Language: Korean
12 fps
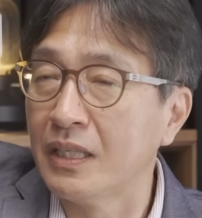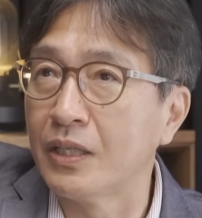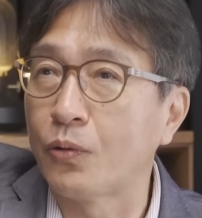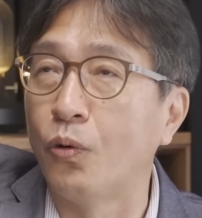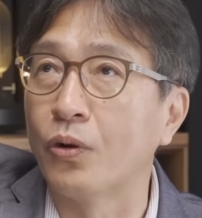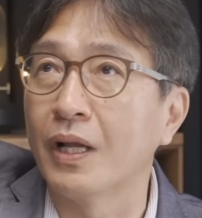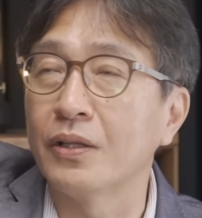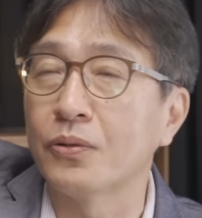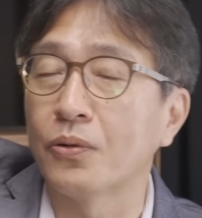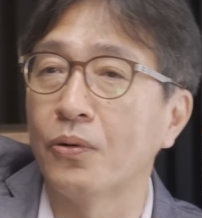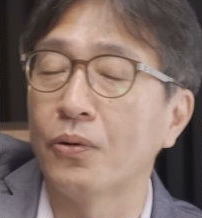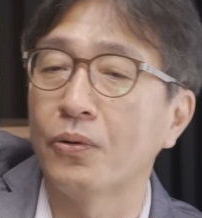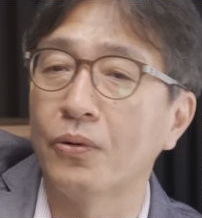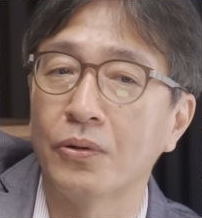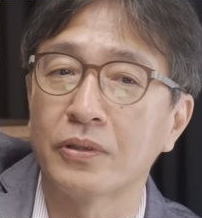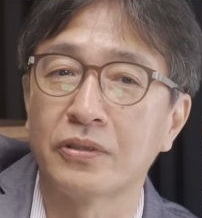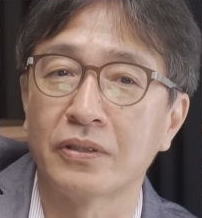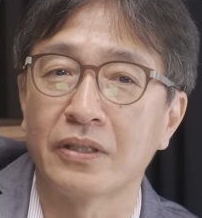이
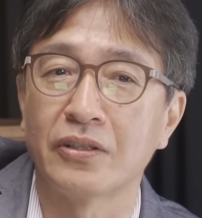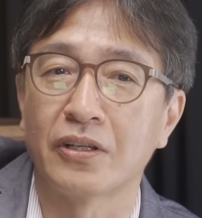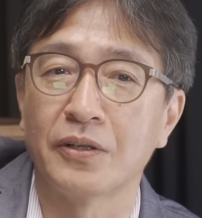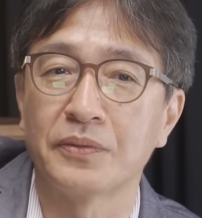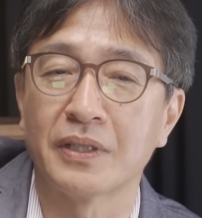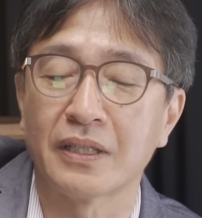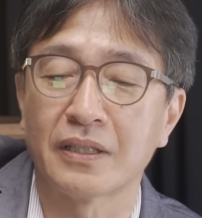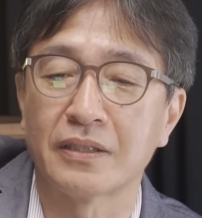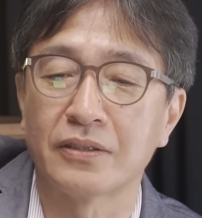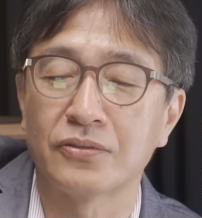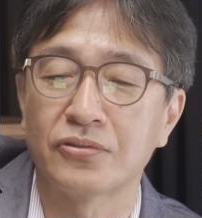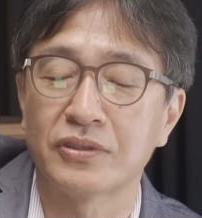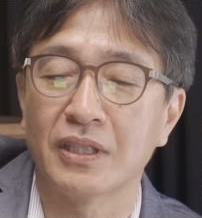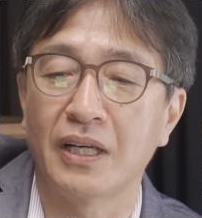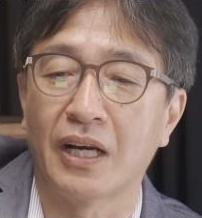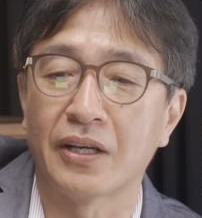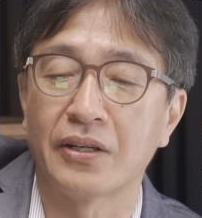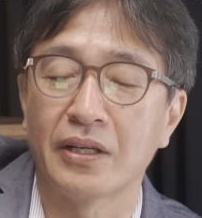고난도 저는 그래도 여러분들 그 투자
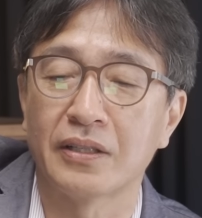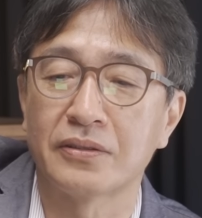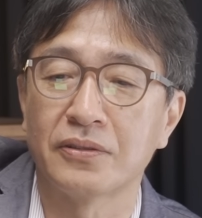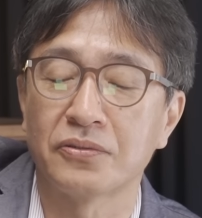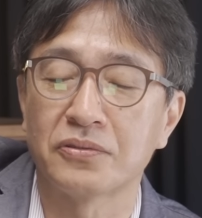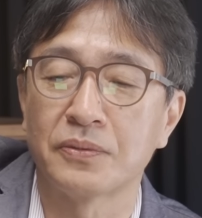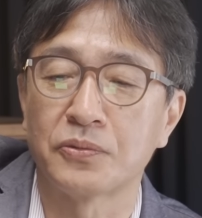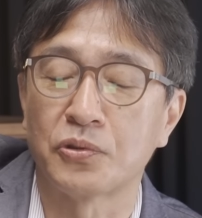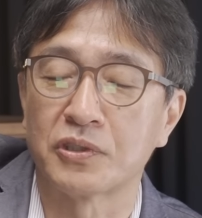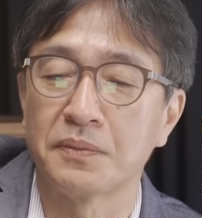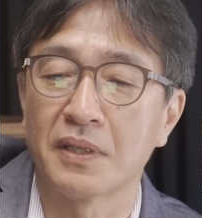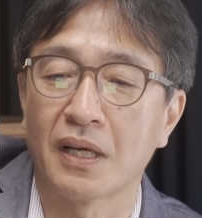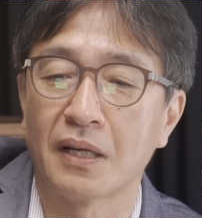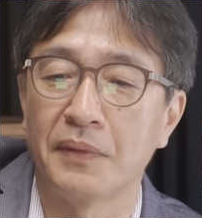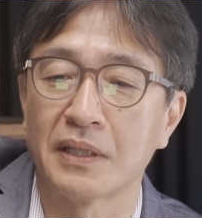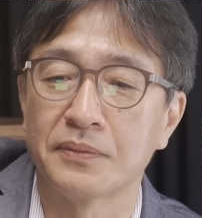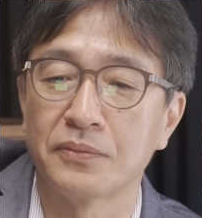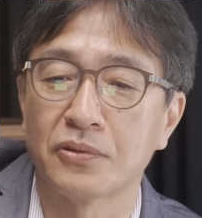강연회 같은 것도 좀 조심해서 가라
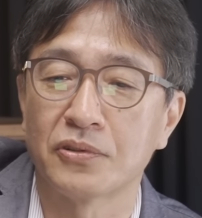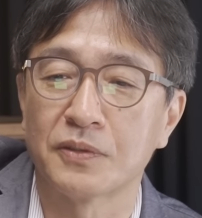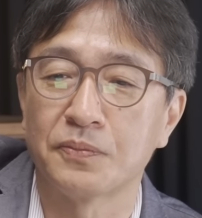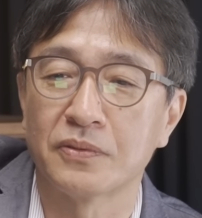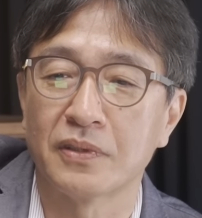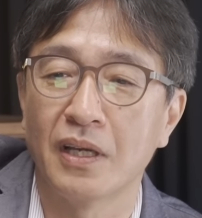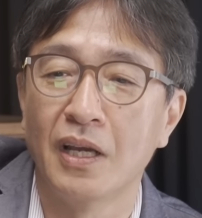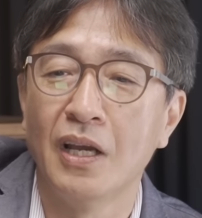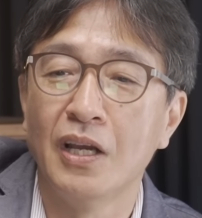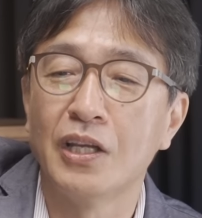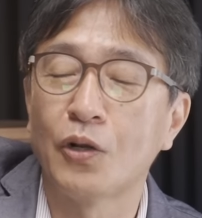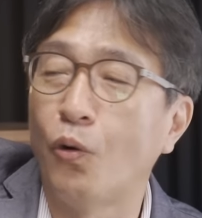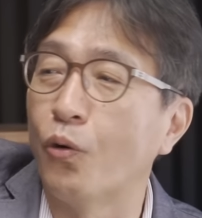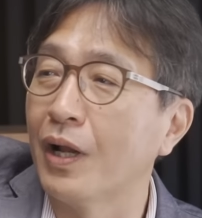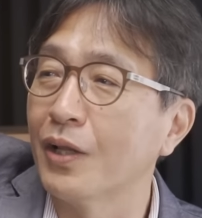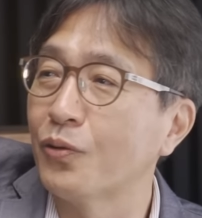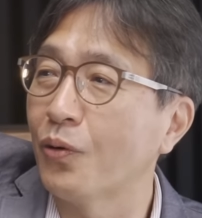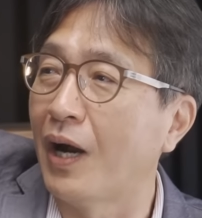말씀드리고 싶은 게 이
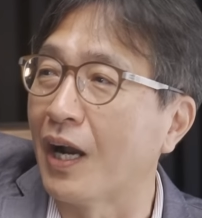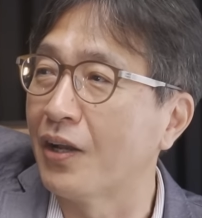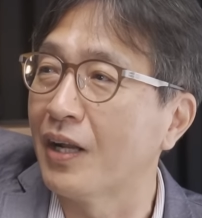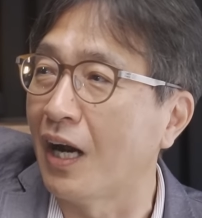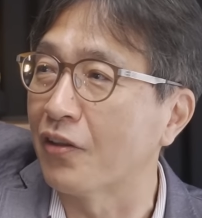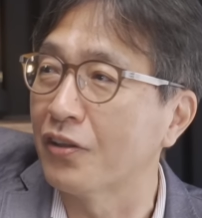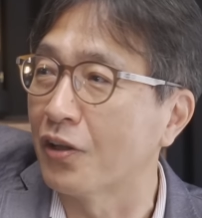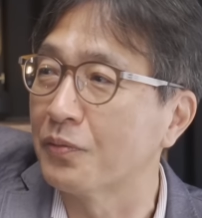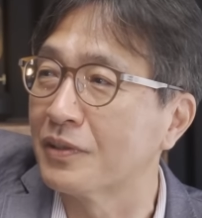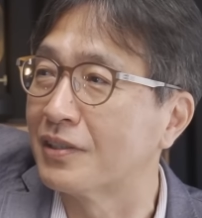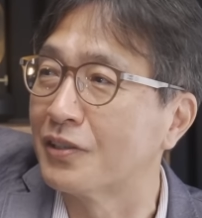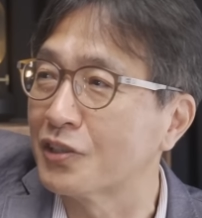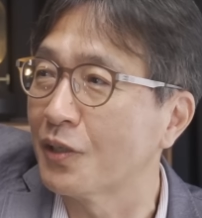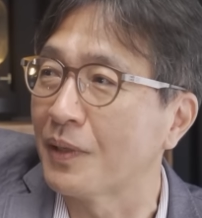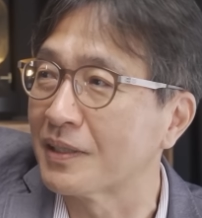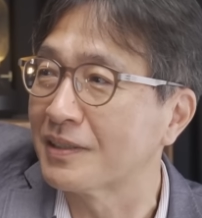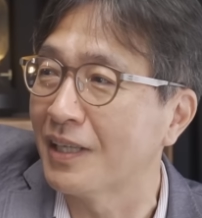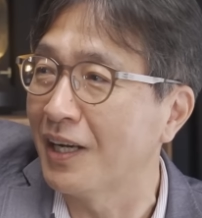고난도 강연회 가서 여러분들
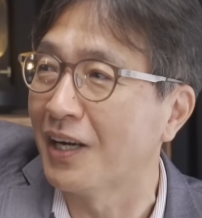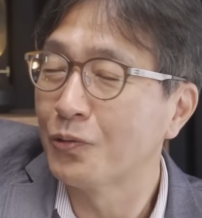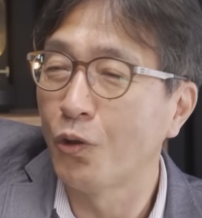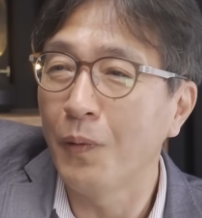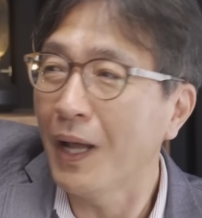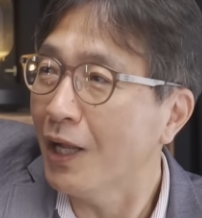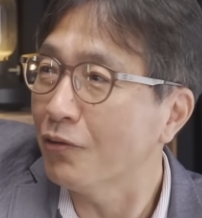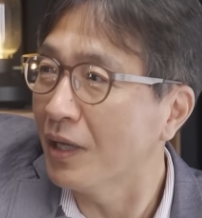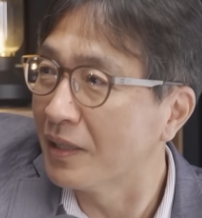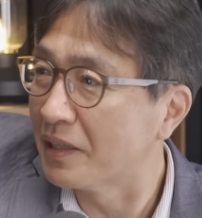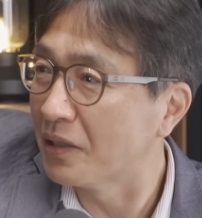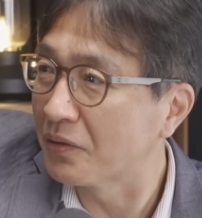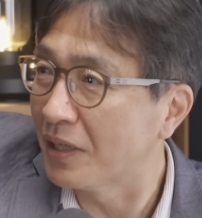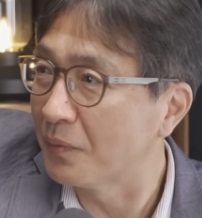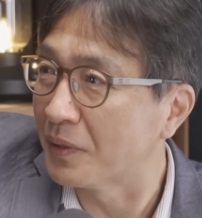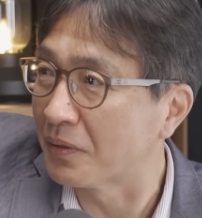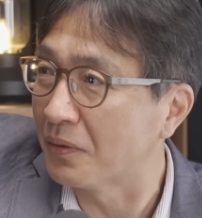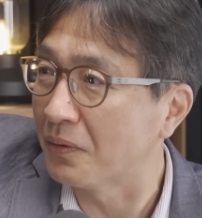들으셔봤자 돈 하나도 안 돼요
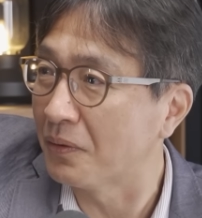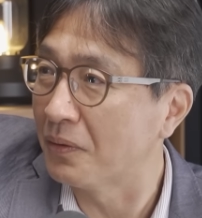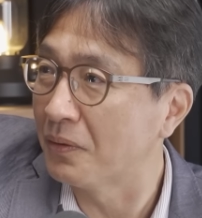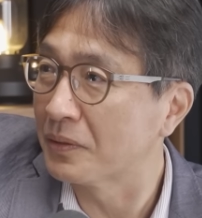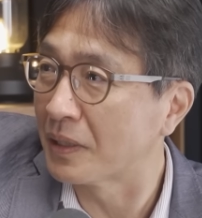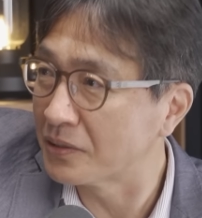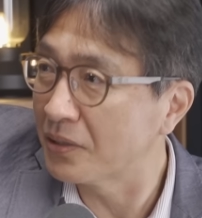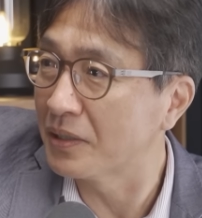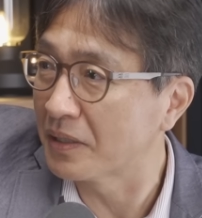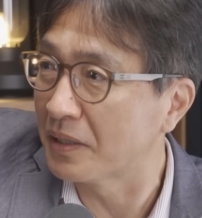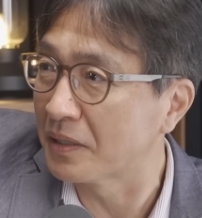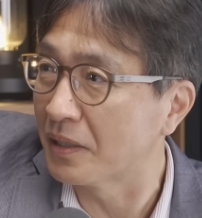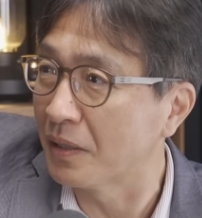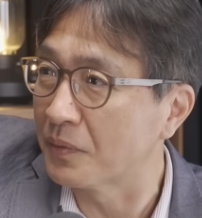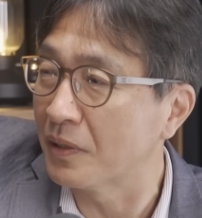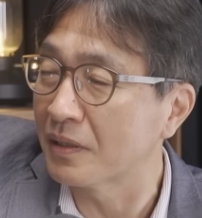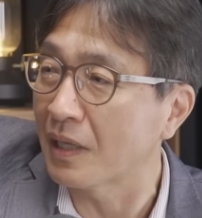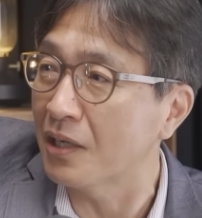살면서 음. 냉정하게 얘기하면
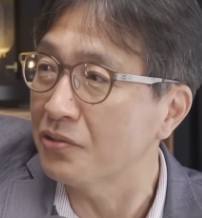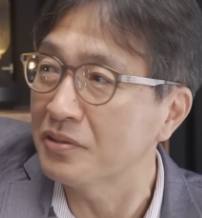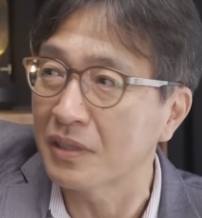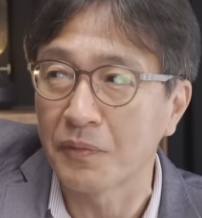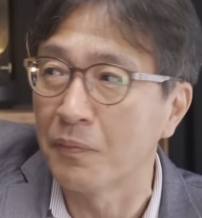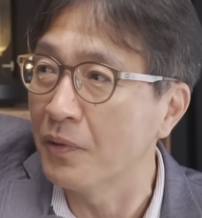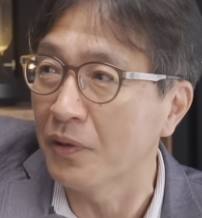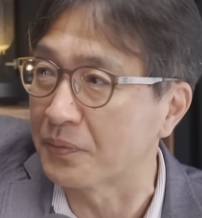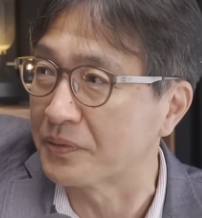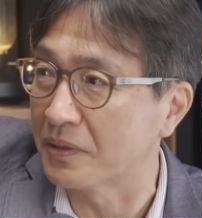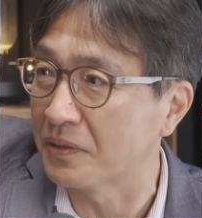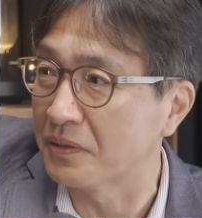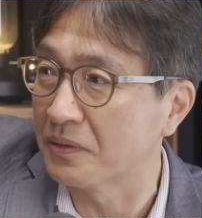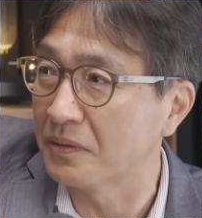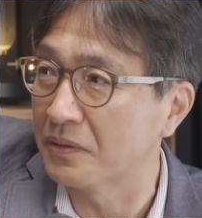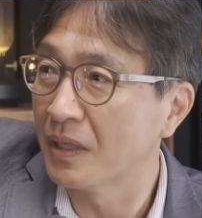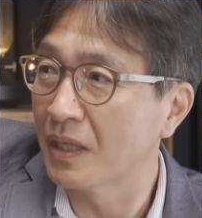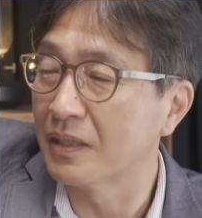이거 따라하시는 사람 몇 명 없어요. 그러니까